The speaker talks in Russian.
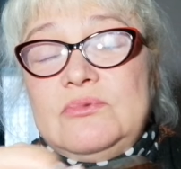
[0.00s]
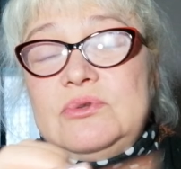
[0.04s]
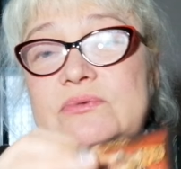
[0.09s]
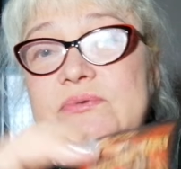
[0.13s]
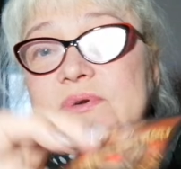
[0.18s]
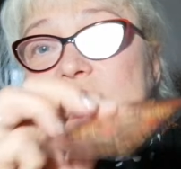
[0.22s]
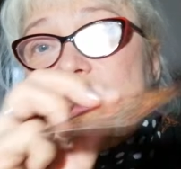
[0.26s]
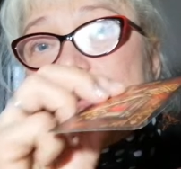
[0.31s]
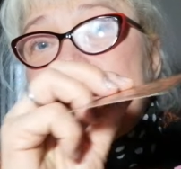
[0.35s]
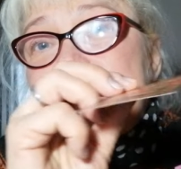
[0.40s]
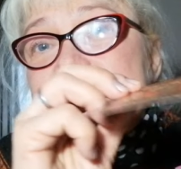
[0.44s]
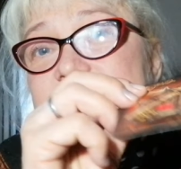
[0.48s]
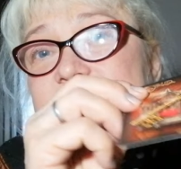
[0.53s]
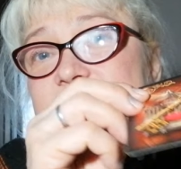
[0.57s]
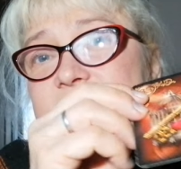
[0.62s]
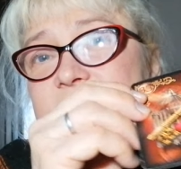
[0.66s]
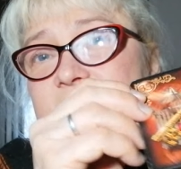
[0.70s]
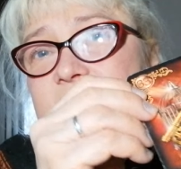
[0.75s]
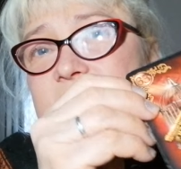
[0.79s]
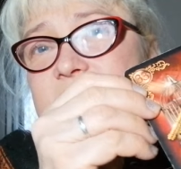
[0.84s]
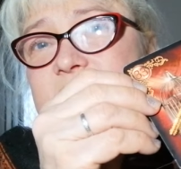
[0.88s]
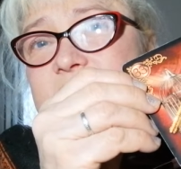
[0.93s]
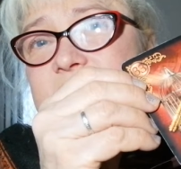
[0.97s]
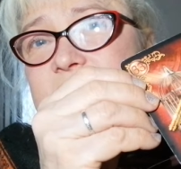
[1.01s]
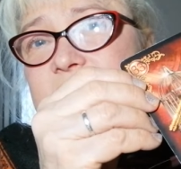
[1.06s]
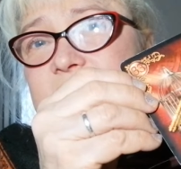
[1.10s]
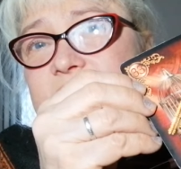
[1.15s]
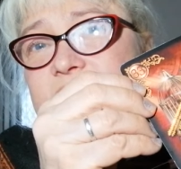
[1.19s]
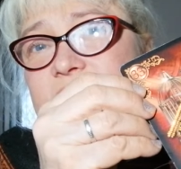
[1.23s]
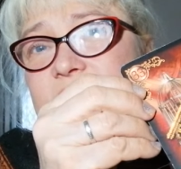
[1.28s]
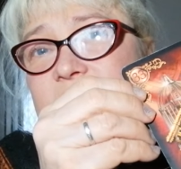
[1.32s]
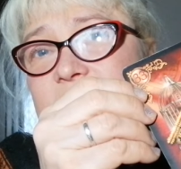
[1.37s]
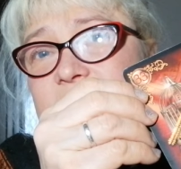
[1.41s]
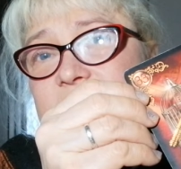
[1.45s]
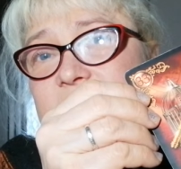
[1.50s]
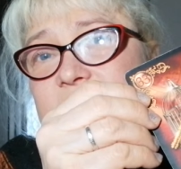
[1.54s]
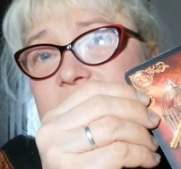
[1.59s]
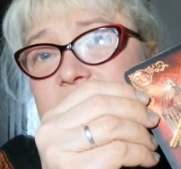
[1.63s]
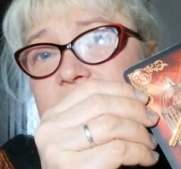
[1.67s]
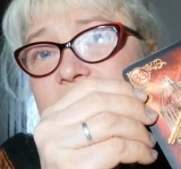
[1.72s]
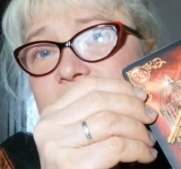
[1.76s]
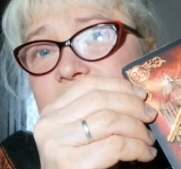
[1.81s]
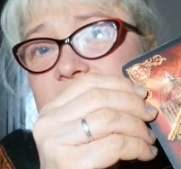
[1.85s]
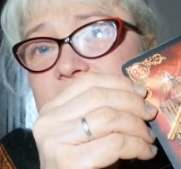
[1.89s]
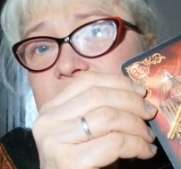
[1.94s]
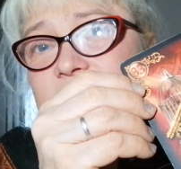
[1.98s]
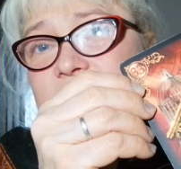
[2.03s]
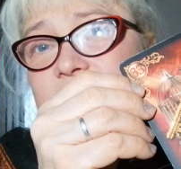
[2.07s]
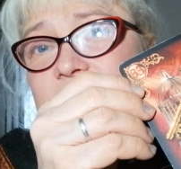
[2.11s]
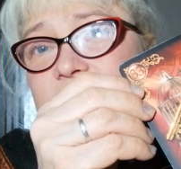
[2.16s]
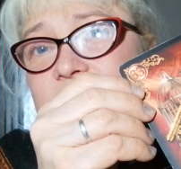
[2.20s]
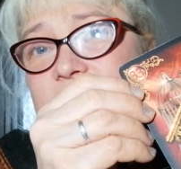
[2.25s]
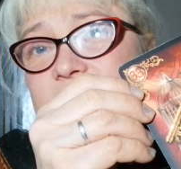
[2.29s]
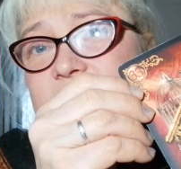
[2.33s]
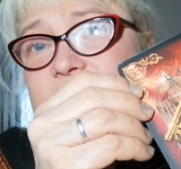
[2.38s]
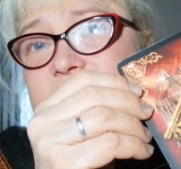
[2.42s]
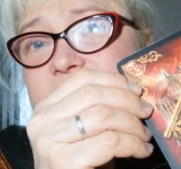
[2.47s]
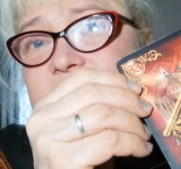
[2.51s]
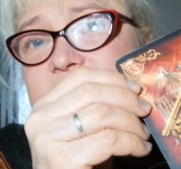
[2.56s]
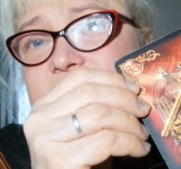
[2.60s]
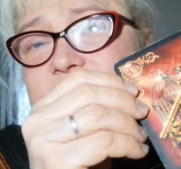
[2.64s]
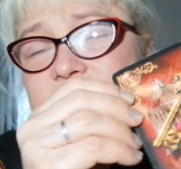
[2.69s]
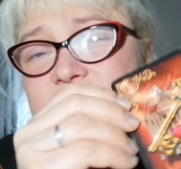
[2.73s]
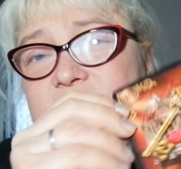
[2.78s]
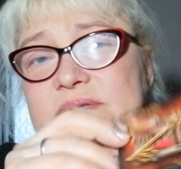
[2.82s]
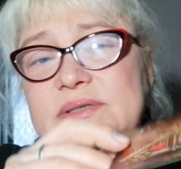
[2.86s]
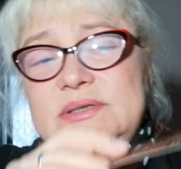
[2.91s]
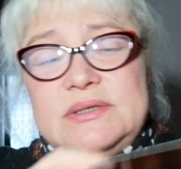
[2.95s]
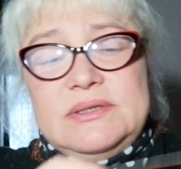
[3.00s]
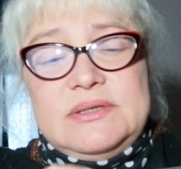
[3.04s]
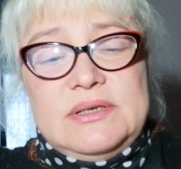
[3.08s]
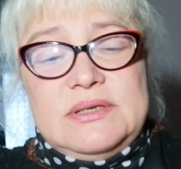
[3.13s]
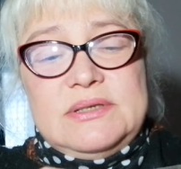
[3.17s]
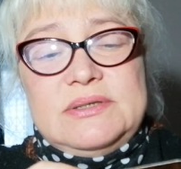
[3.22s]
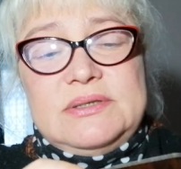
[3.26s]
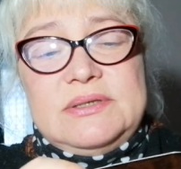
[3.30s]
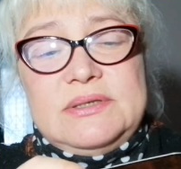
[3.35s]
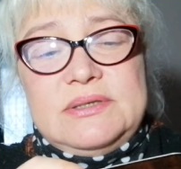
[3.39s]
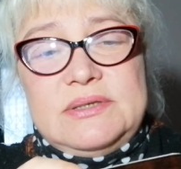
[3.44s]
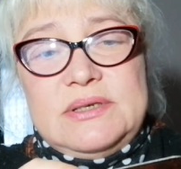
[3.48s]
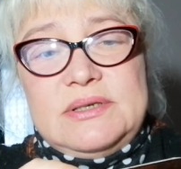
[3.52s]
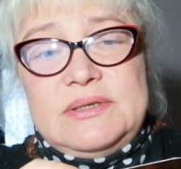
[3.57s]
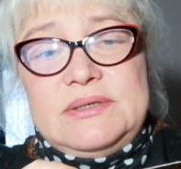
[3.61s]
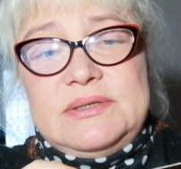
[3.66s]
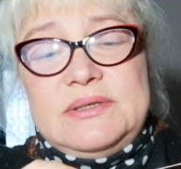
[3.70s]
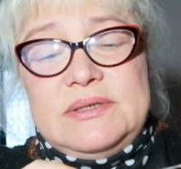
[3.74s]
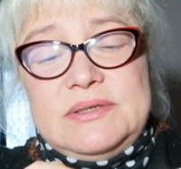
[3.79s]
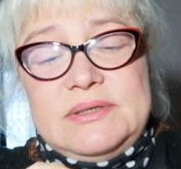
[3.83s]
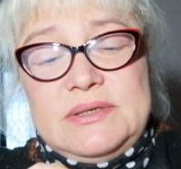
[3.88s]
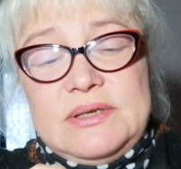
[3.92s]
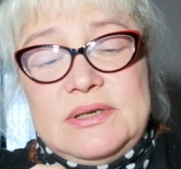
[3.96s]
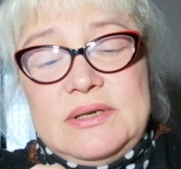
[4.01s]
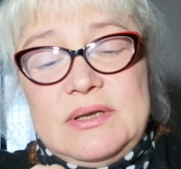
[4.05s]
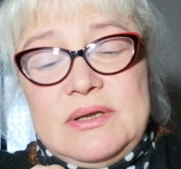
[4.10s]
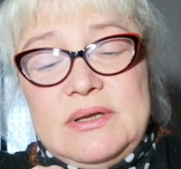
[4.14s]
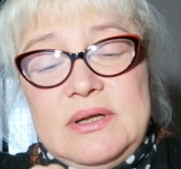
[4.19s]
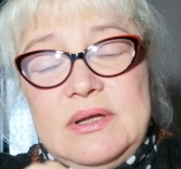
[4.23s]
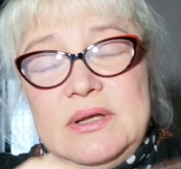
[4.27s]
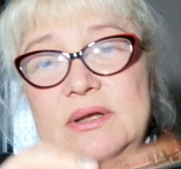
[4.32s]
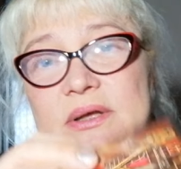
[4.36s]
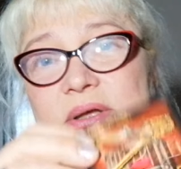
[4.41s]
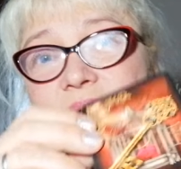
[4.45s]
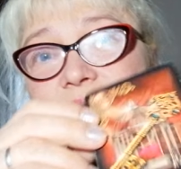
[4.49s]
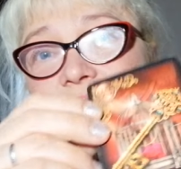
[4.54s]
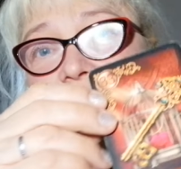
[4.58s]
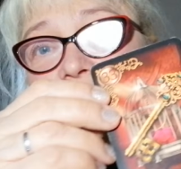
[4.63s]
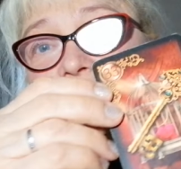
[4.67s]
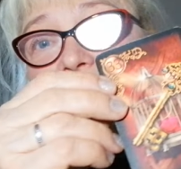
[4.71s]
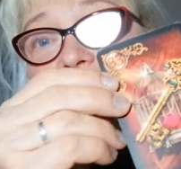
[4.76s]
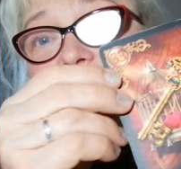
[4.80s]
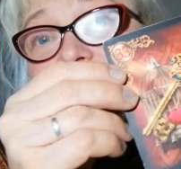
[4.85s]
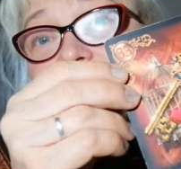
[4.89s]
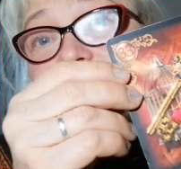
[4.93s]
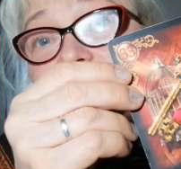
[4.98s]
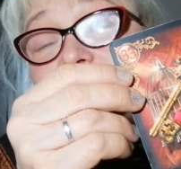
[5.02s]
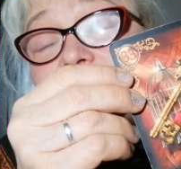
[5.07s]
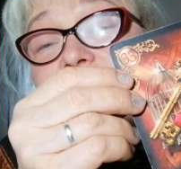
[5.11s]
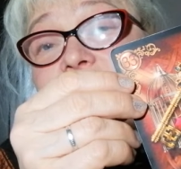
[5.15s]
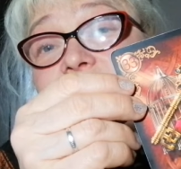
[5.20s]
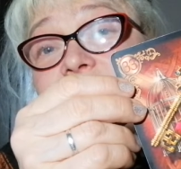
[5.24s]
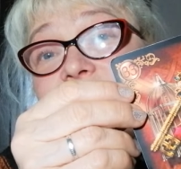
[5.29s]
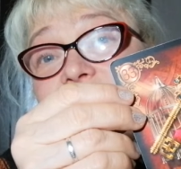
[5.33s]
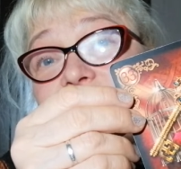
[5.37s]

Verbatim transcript: Вот вы как бы сидели, сидели в клетке, как канарейка. Сидели, сидели, сидели, сидели. И открыли